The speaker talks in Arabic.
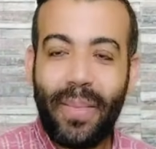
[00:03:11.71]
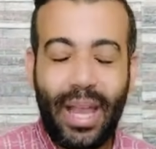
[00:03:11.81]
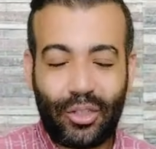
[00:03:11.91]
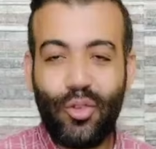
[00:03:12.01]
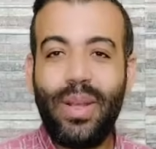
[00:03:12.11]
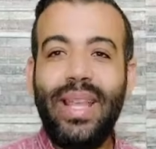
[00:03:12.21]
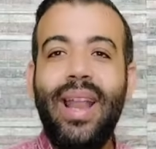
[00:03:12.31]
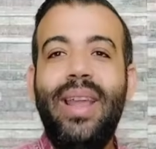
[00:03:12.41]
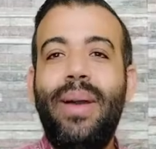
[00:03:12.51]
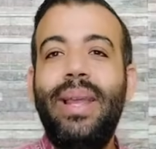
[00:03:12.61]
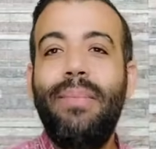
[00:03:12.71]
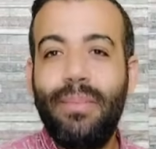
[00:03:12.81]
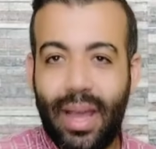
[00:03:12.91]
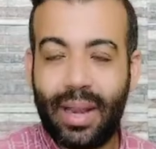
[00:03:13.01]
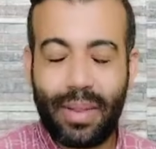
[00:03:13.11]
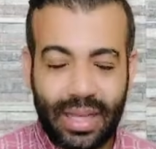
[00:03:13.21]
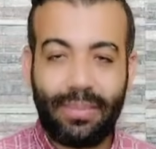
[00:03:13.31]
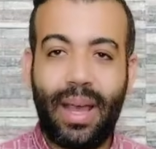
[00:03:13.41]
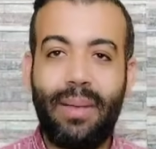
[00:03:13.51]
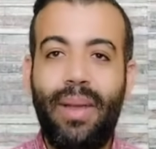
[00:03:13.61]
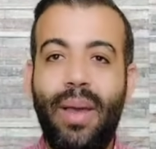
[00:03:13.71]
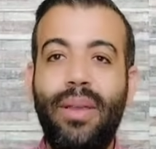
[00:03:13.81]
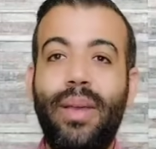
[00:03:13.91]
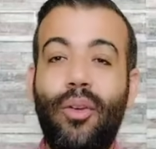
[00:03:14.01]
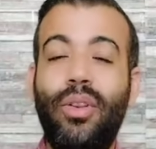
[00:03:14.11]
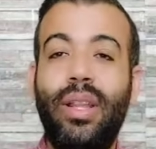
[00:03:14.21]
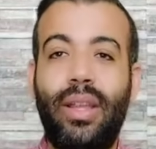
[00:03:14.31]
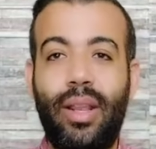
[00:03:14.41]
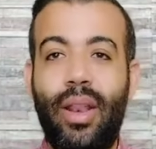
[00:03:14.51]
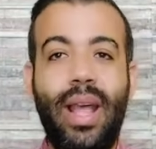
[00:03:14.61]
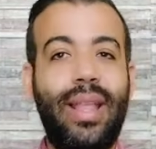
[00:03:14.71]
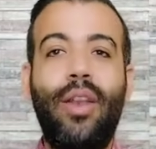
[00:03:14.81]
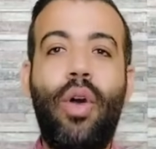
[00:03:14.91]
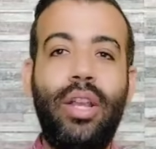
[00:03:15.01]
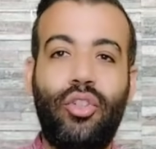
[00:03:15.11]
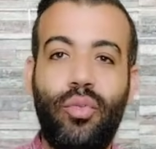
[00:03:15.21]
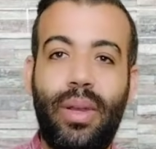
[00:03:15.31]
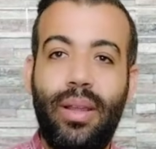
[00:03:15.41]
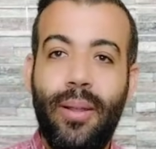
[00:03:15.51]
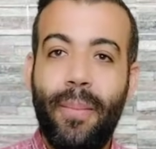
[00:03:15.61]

حشومه دي يعني عيب عليك بالمغربي ناس مغاربه حبايبي قالوا ان لا ده قال له حشومه